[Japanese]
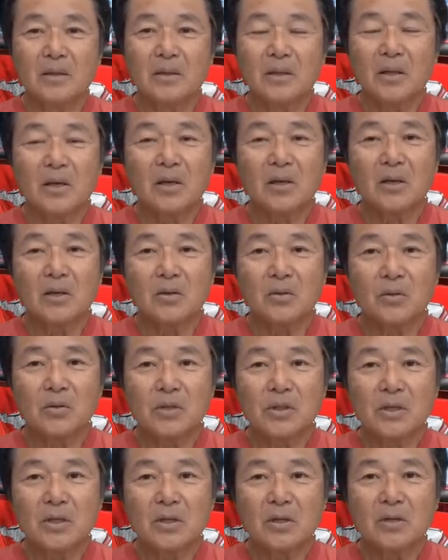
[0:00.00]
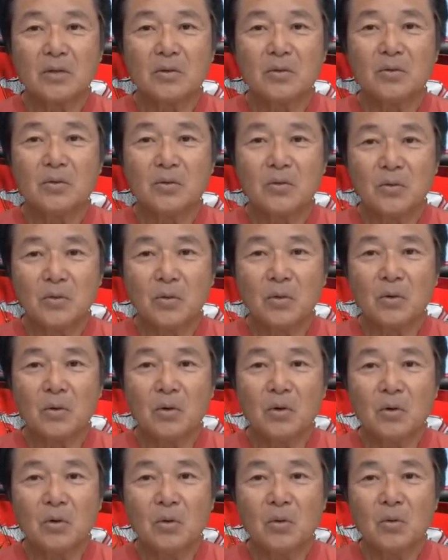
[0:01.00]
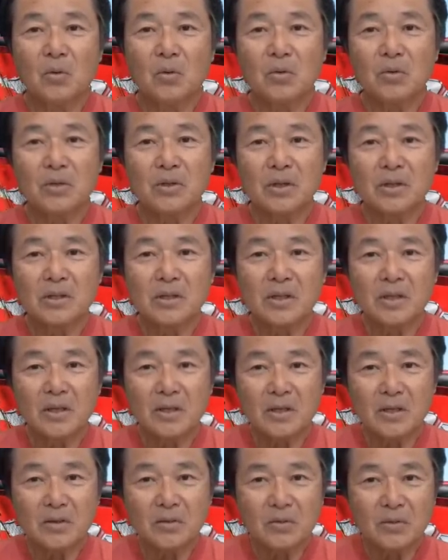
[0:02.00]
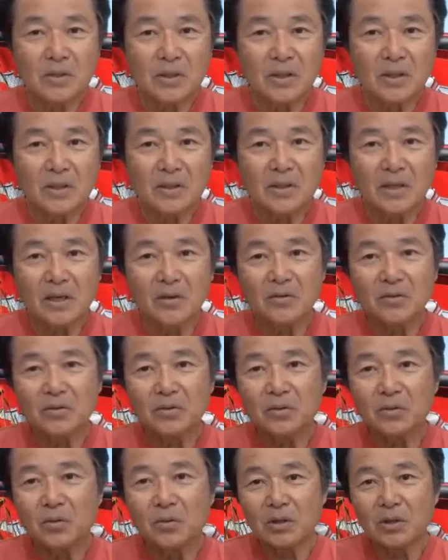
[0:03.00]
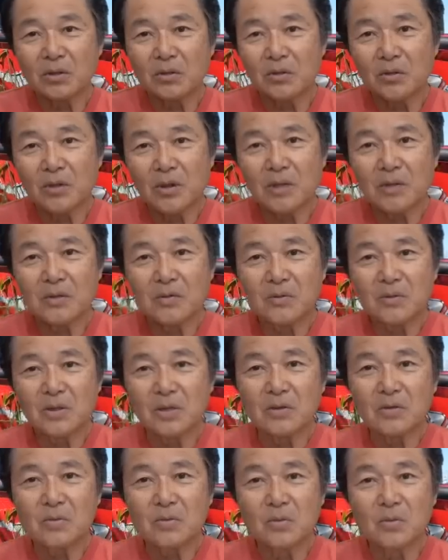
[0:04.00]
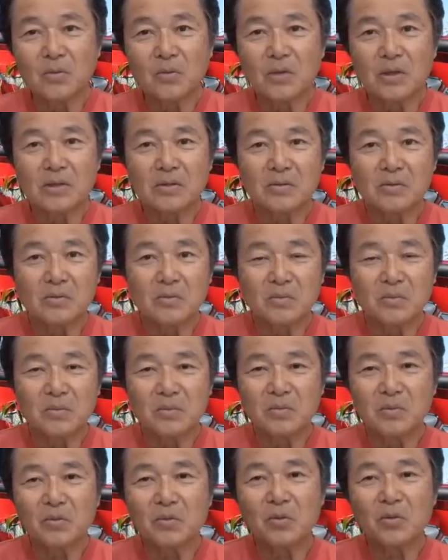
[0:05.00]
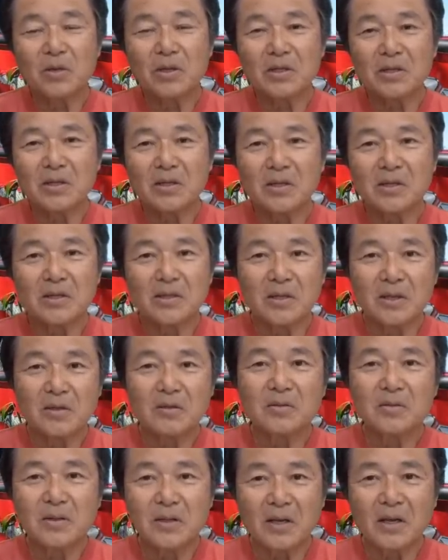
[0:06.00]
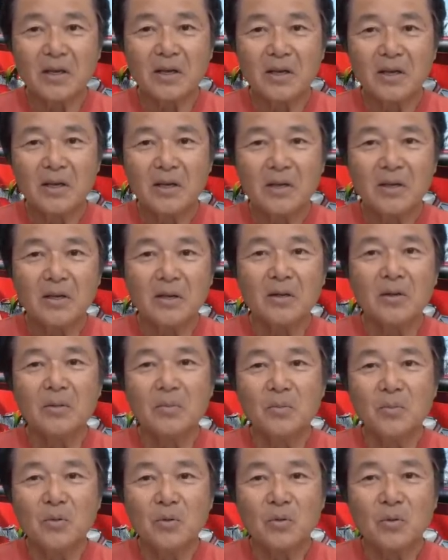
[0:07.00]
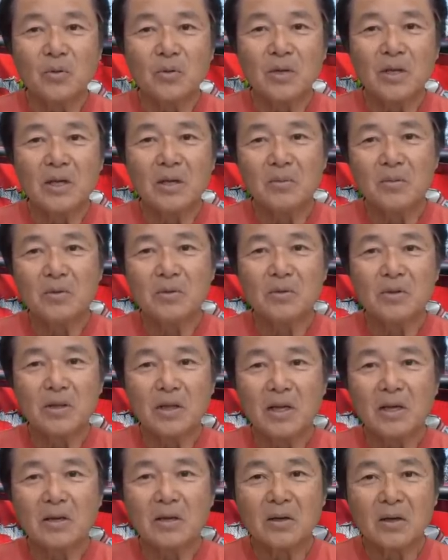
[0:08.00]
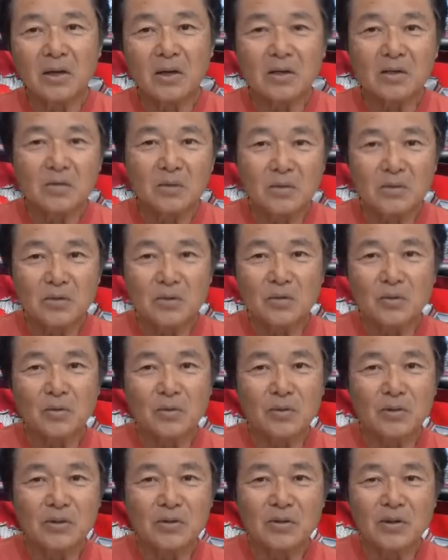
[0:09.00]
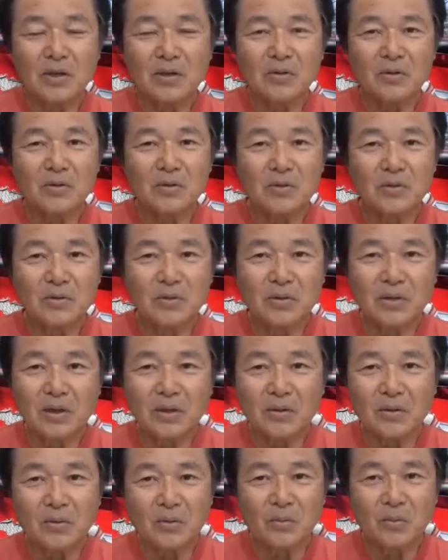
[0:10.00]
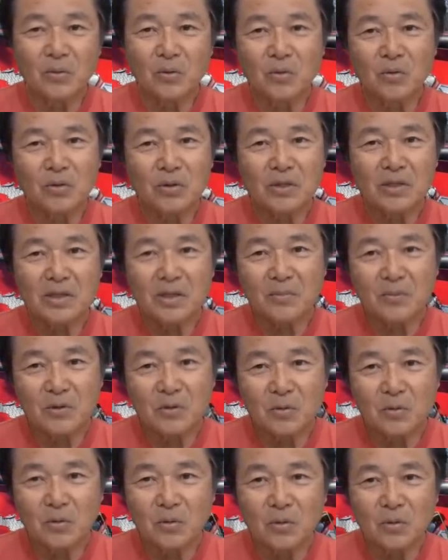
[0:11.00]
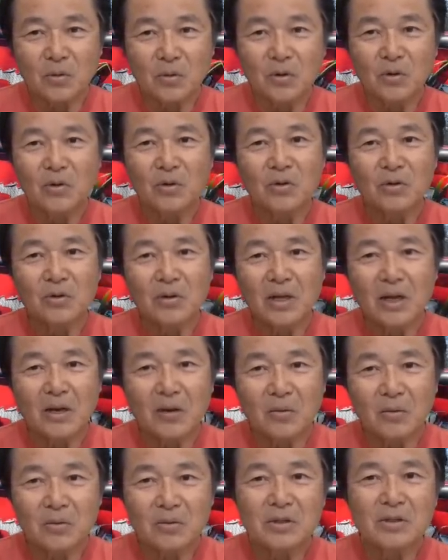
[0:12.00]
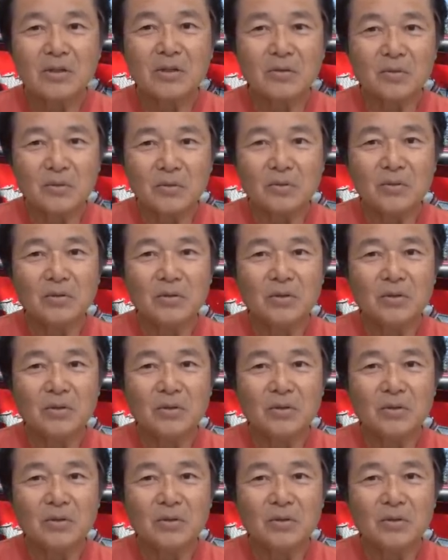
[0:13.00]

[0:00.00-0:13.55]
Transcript: だからどちらかというと、大きなスケーティングで左右にてのらりくらりと動かす、動かし方じゃなくて、もうテーブルターンが少し横にスライドするぐらいのもう小刻みにこうターンを切っていく。